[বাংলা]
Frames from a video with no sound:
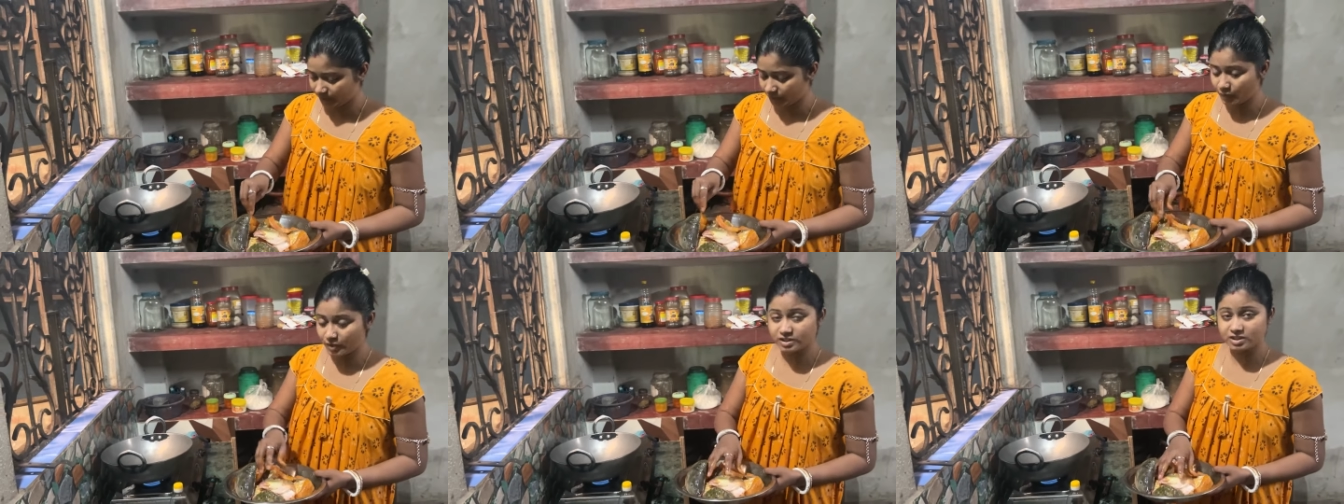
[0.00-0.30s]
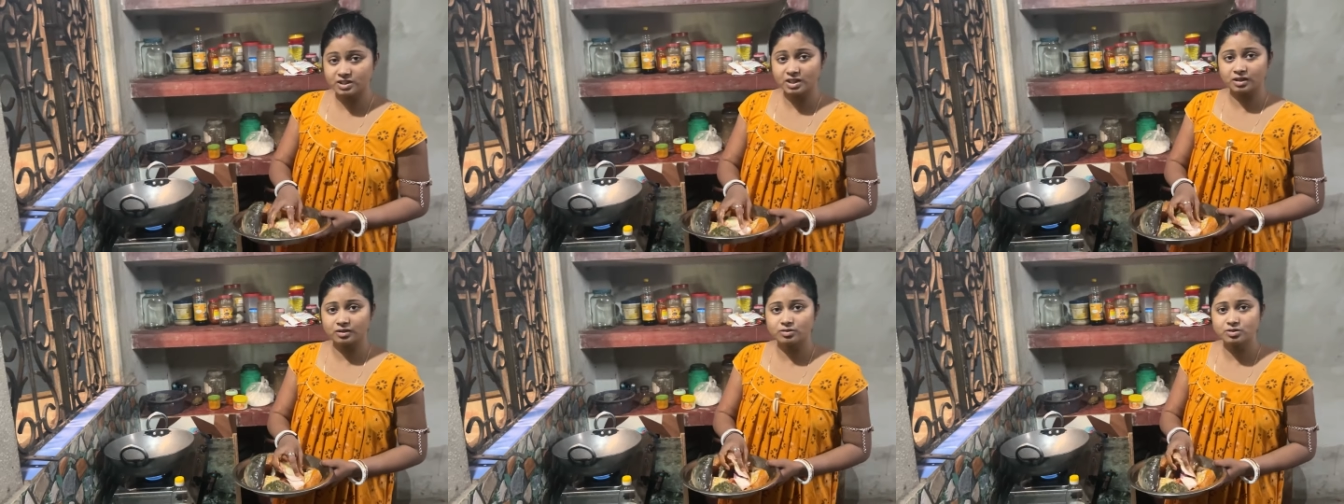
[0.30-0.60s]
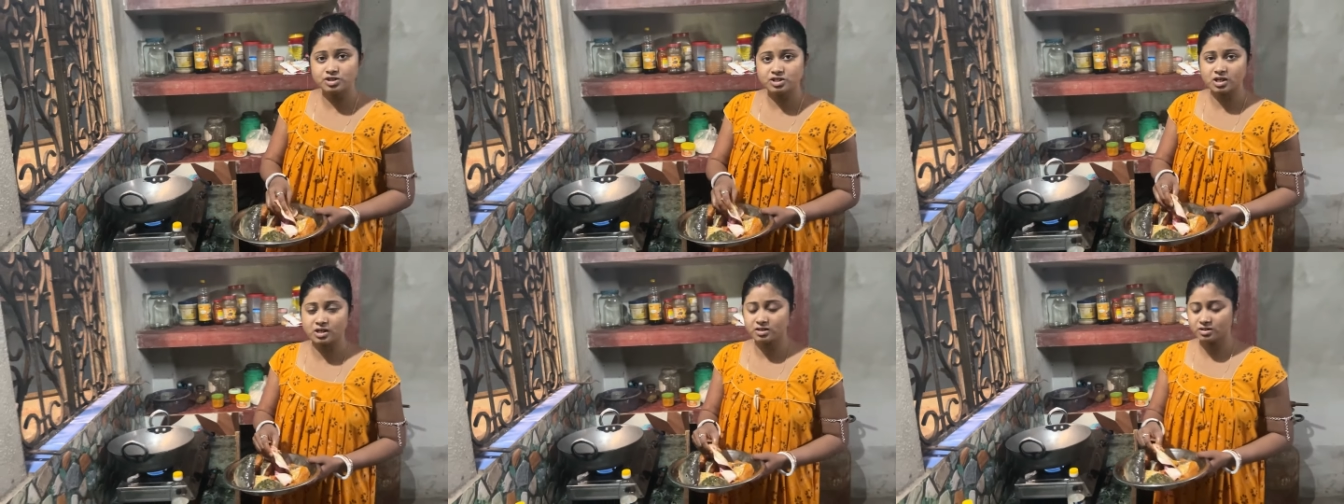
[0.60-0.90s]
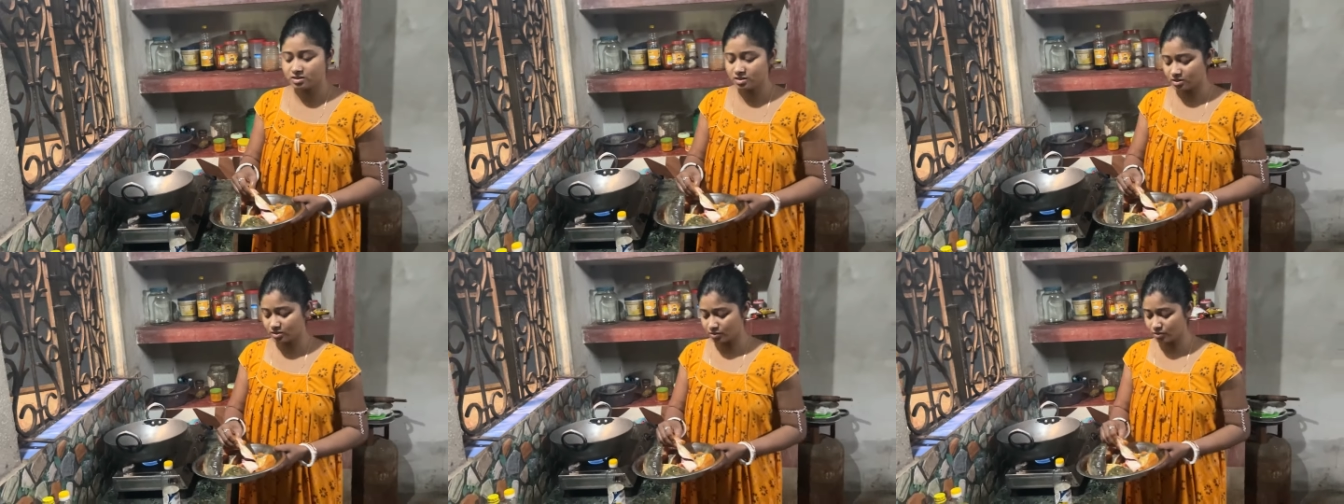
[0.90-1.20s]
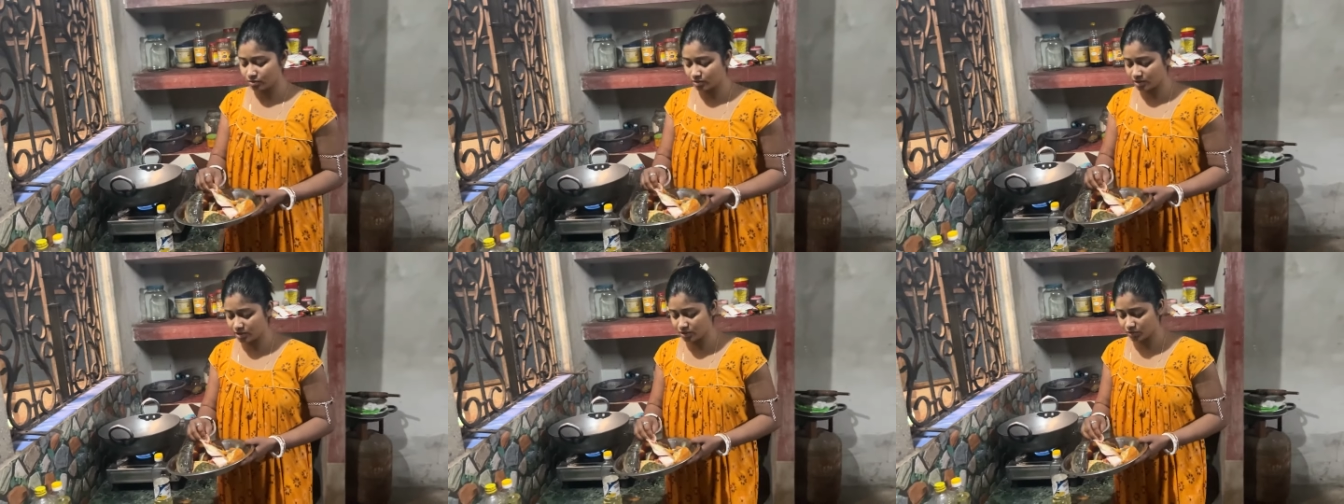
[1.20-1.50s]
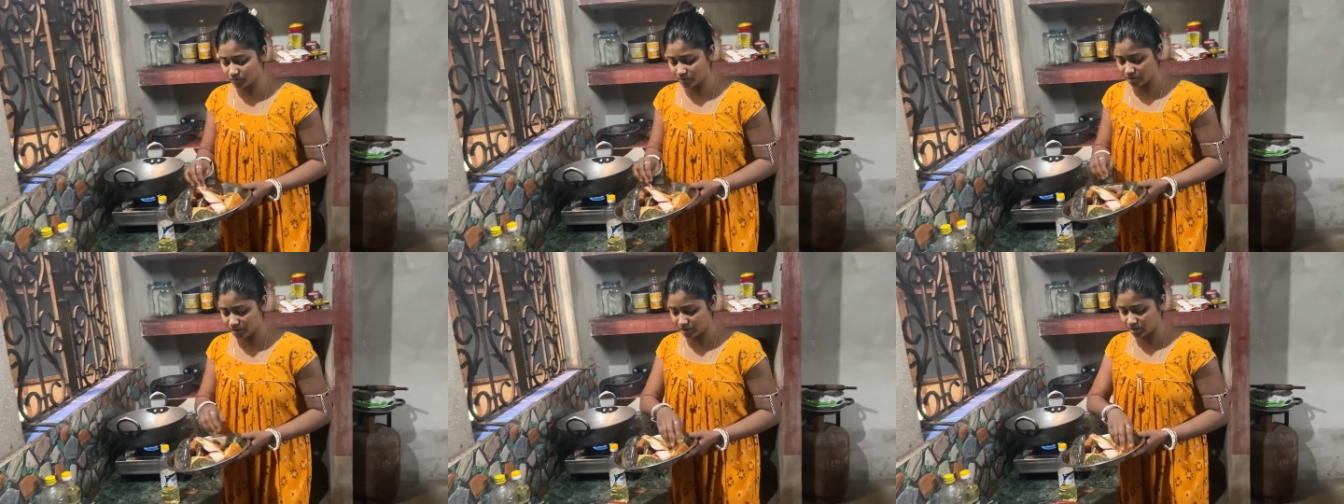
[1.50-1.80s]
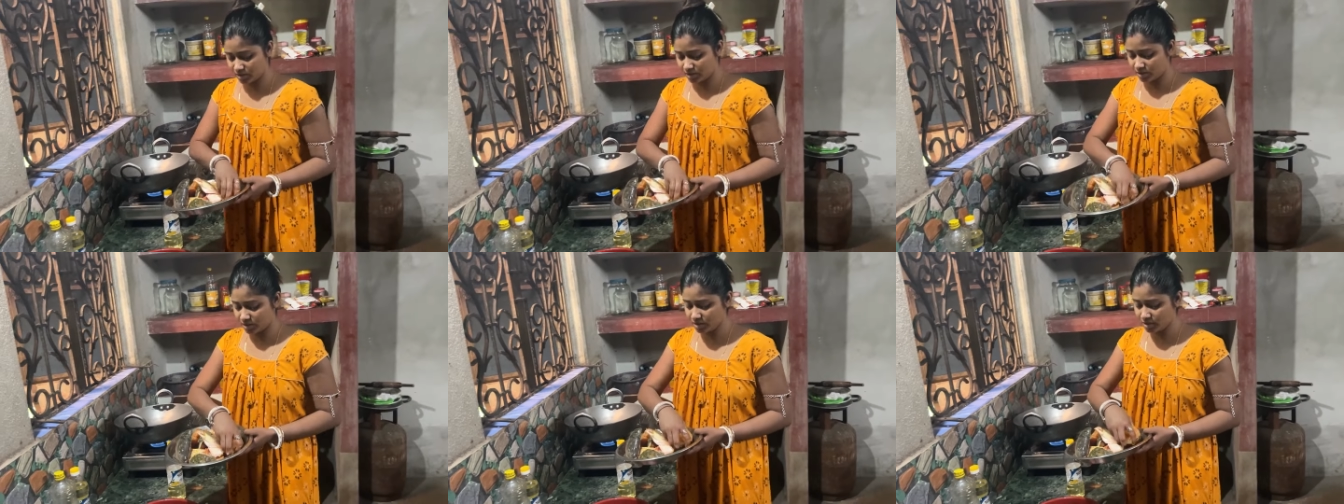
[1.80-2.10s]
তো এই যে দেখো স্নান টান করে চলে
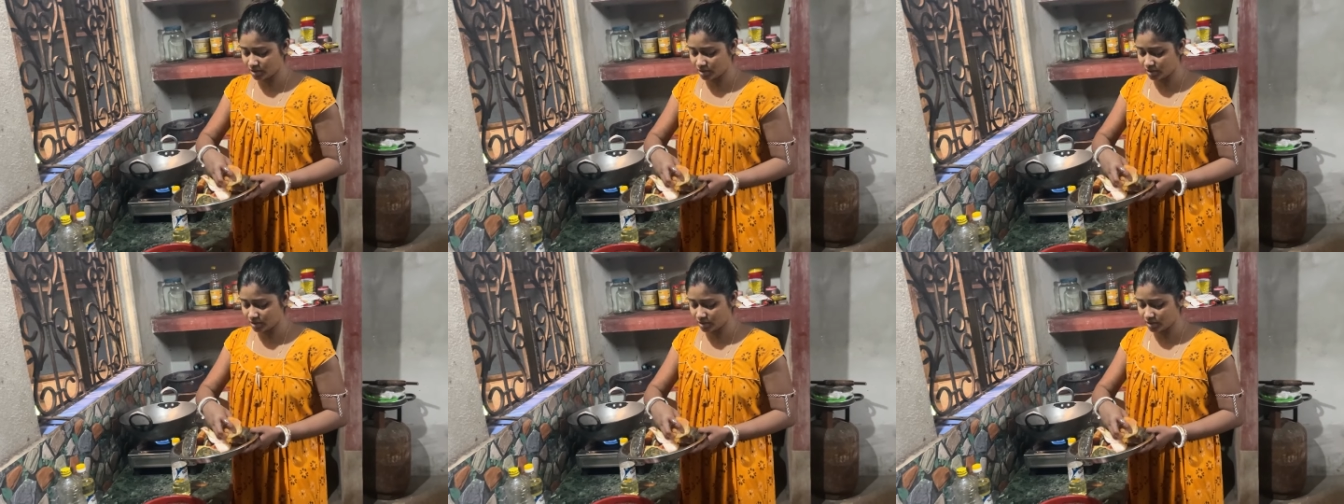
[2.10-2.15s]
এসেছি